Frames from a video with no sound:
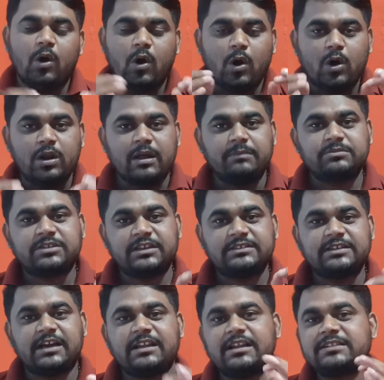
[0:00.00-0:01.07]
और हमसे
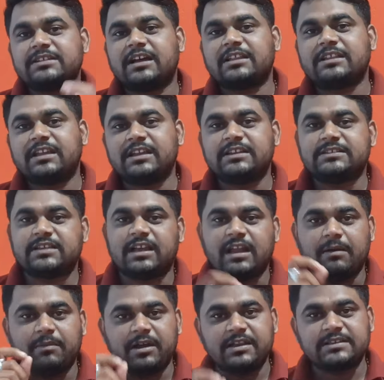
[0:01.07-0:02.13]
जानना चाहते हैं कि सर
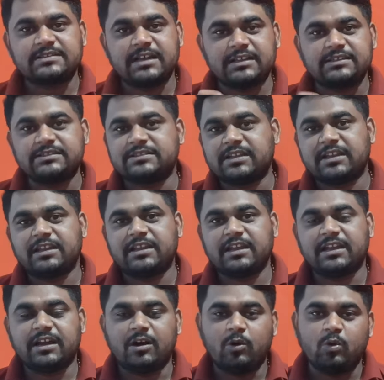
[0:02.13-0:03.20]
हमारे साथ इस
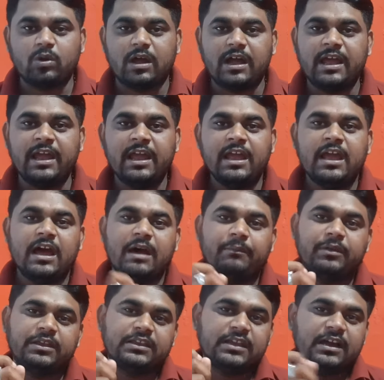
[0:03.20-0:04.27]
तरीके का हो रहा है
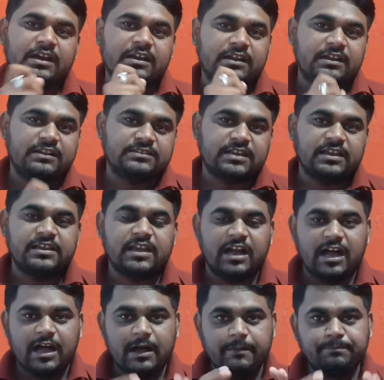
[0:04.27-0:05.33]
हमें क्या करना चाहिए
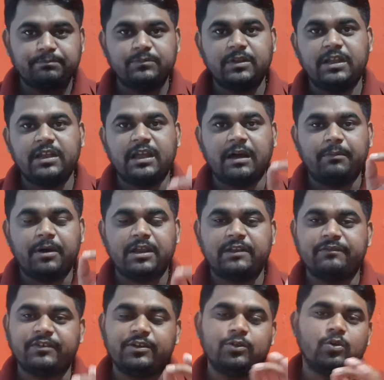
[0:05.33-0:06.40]
आपने
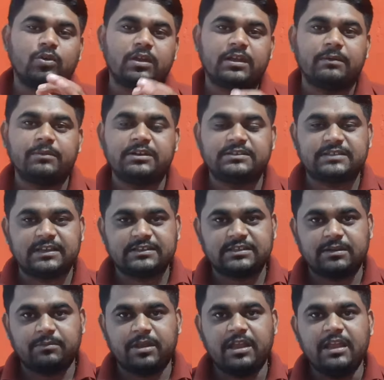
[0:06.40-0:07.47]
हमारे वीडियो के कमेंट
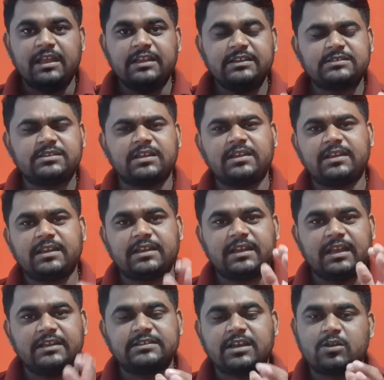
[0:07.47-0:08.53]
सेक्शन में इस तरीके
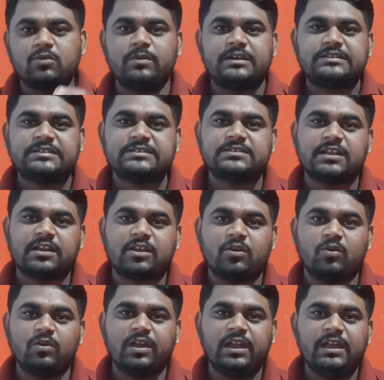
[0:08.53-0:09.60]
के हज़ारों मैसेज देखे
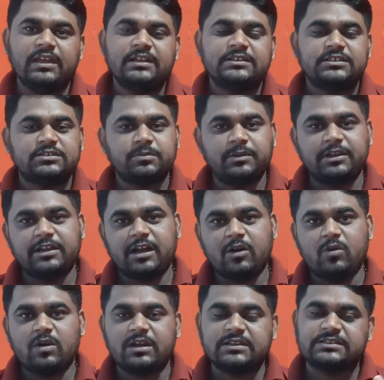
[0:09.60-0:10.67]
होंगे जिसमें लिखा
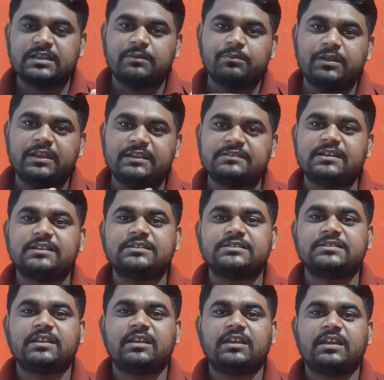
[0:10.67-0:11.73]
होगा कि सर मेरे साथ
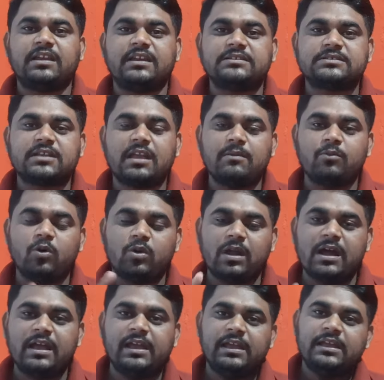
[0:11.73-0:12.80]
इस तरीके का स्कैम हो
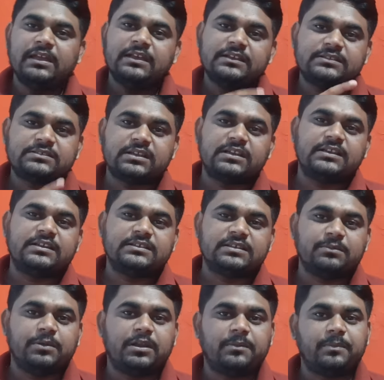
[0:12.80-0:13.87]
रहा है इस तरीके
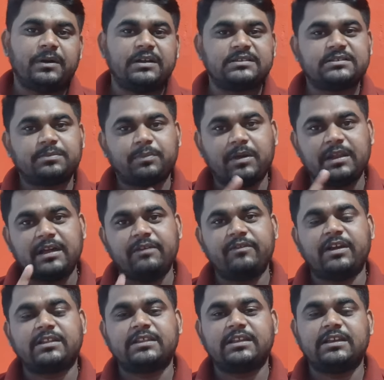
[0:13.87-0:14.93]
से मेरे पास फला
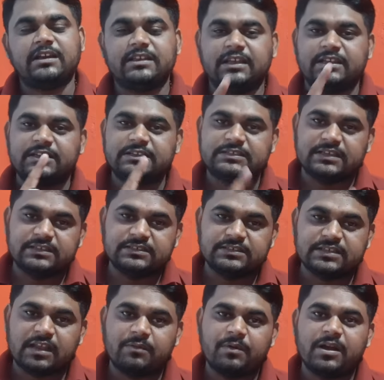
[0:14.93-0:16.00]
व्यक्ति का यानी कि
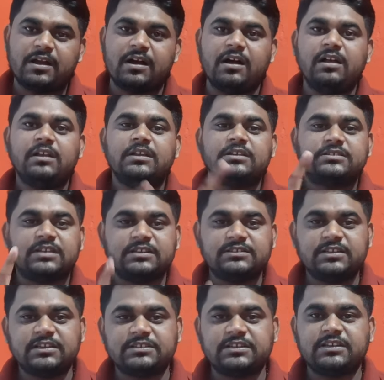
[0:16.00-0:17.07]
संजय शर्मा का
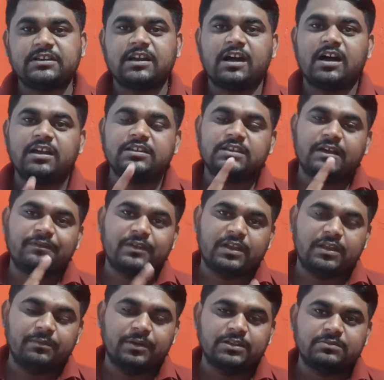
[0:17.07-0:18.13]
संजय सिंह का या फिर
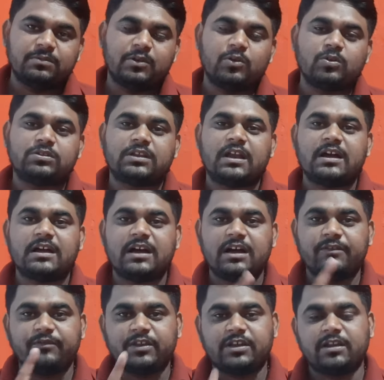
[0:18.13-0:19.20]
हेमंत मल्होत्रा
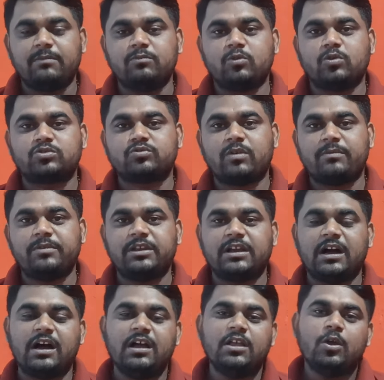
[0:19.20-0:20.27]
का विक्रम गोस्वामी
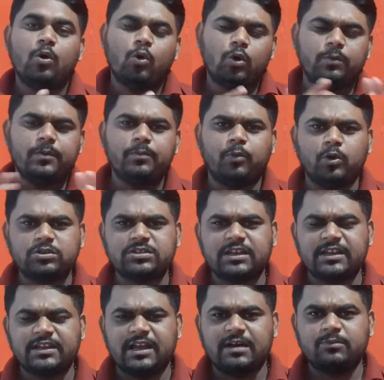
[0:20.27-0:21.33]
का और भी बहुत
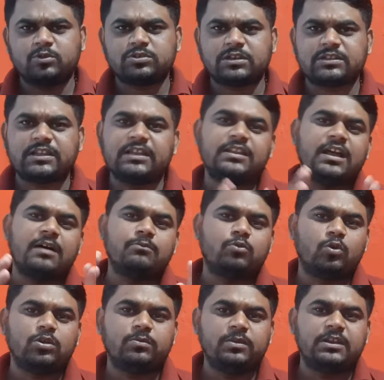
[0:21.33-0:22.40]
सारे नाम हो सकते हैं नाम
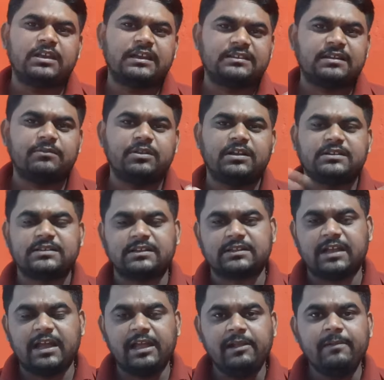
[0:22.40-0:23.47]
कोई भी कैसा भी रख
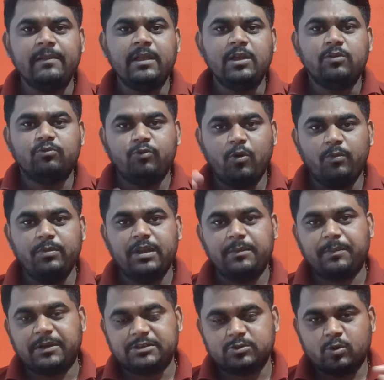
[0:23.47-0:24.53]
सकता है वो मेरे
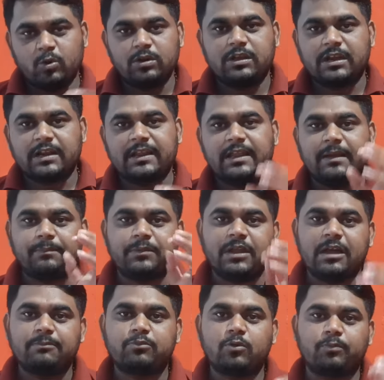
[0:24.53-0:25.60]
पास कॉल कर रहे हैं अपने
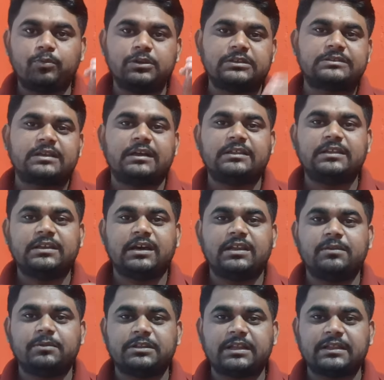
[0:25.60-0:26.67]
आप को पुलिस का
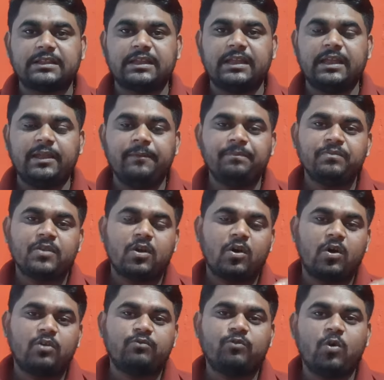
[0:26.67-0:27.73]
अधिकारी बताते हैं
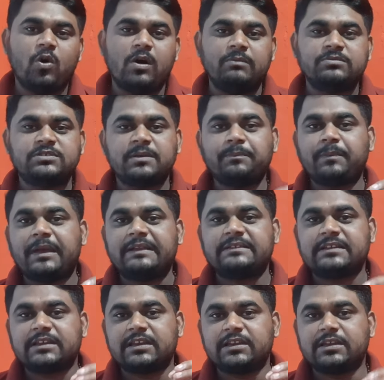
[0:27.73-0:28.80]
और वो हमसे
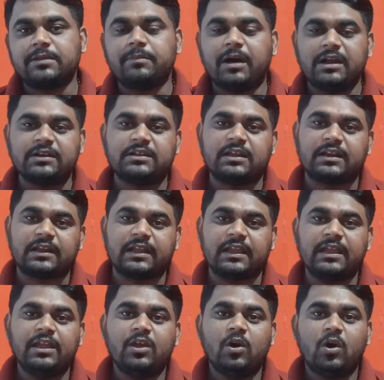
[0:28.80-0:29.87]
पैसे की डिमांड कर रहे हैं
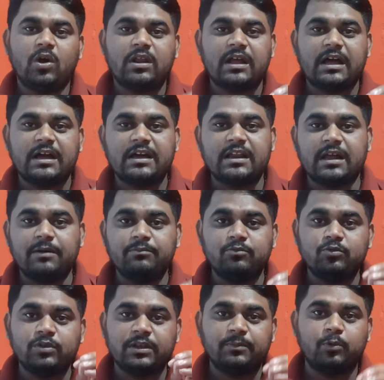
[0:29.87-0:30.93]
और अगर हम
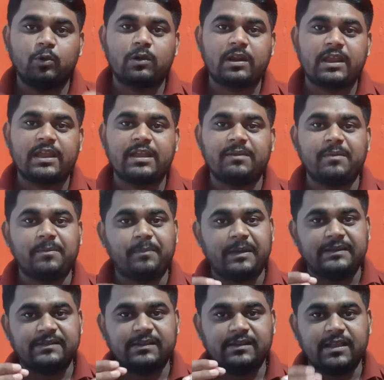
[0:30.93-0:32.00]
उन्हें बोल रहे हैं कि भाई
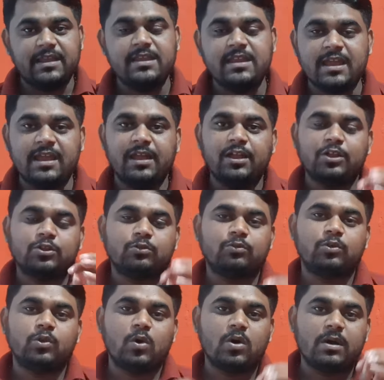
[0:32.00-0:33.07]
पैसे नहीं हैं तो
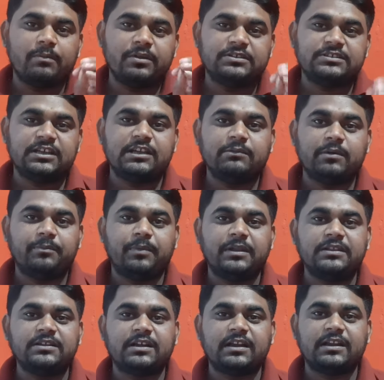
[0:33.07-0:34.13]
वो लोग हमें जेल में
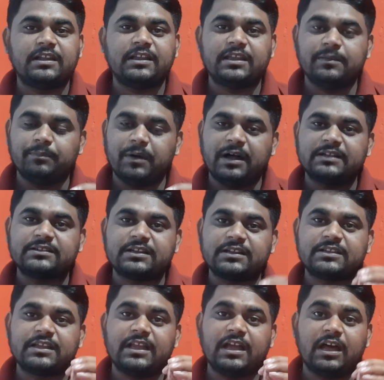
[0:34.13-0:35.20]
बंद करने की बात
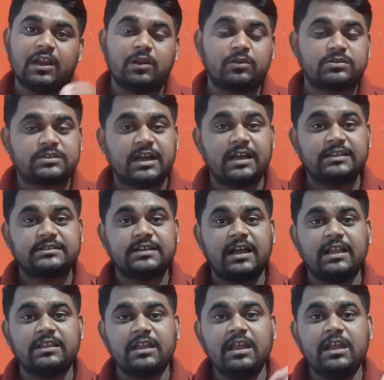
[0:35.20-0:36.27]
करते हैं और साथ
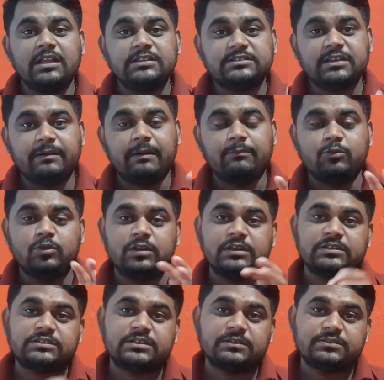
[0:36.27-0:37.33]
साथ जब हम
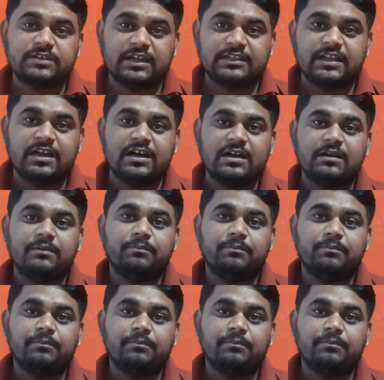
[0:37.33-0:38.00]
उन्हें ज़्यादा